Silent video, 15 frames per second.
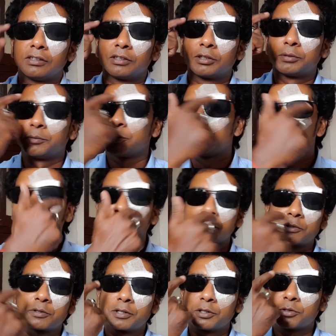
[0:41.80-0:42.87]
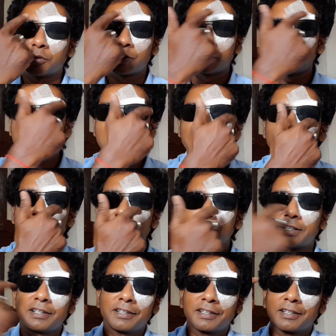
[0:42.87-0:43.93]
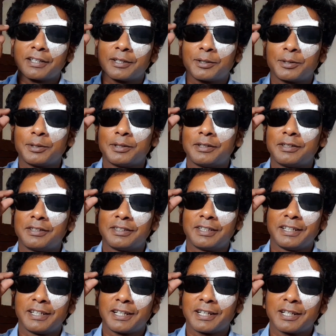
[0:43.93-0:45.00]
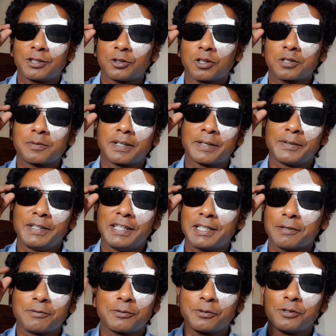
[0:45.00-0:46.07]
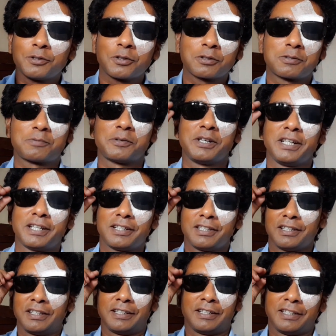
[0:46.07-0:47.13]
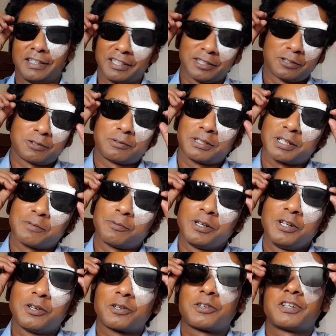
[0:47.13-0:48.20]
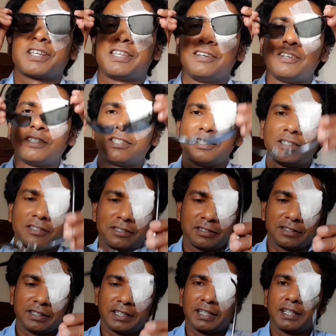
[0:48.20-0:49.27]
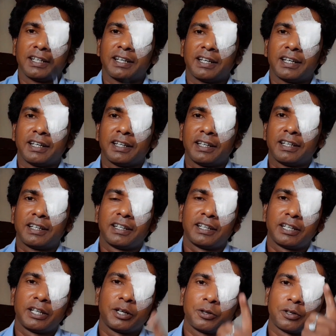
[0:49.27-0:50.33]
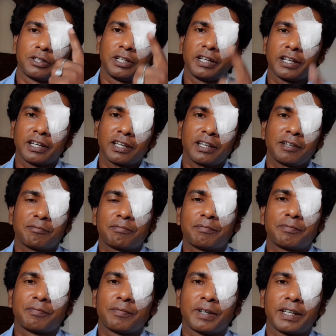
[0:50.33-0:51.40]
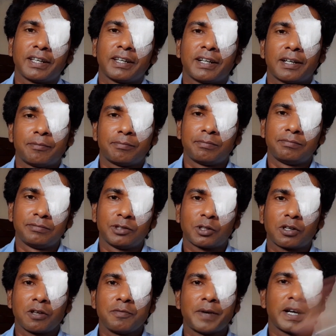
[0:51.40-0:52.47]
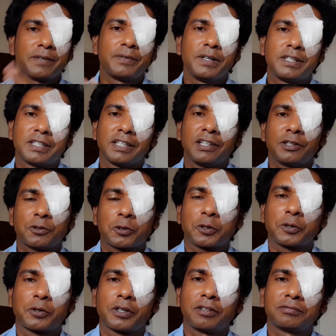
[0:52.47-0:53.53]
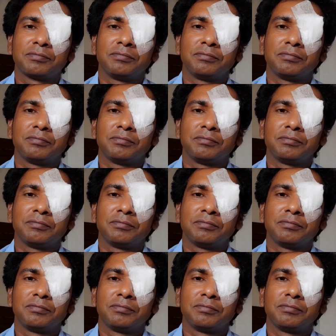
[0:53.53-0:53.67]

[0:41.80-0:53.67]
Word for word: তো বন্ধুরা দেখতে পাচ্ছ এই চোখে আমার অবস্থা তো এটা চশমাটা আমি নিয়েছি আমি কোনোদিন চশমা পড়ি না তোমাদেরকে বলি ঘটনাটা কী হয়েছিল এই কদিন আগে মানে যখন আমি বাড়ি ফিরছি টোটোয় করে